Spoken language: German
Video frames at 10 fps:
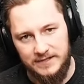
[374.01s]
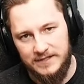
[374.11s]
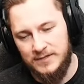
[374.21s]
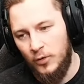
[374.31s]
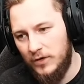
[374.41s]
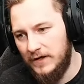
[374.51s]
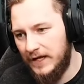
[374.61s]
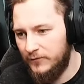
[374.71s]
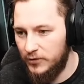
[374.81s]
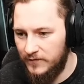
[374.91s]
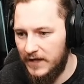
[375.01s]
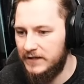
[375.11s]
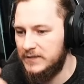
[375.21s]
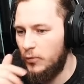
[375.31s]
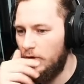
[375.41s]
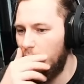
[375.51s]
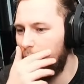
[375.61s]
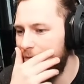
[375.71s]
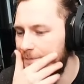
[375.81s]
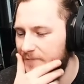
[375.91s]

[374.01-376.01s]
dass es hochgeladen wird, während ich im Urlaub bin.